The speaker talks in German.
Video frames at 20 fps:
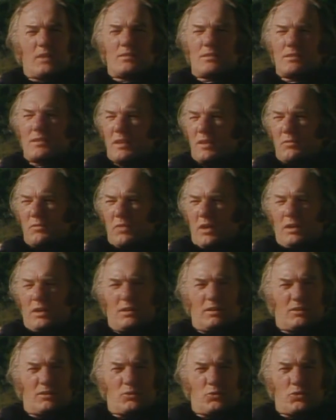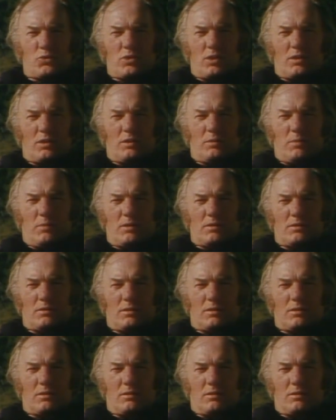Ist es ein gefährlicher Zustand? Ich weiß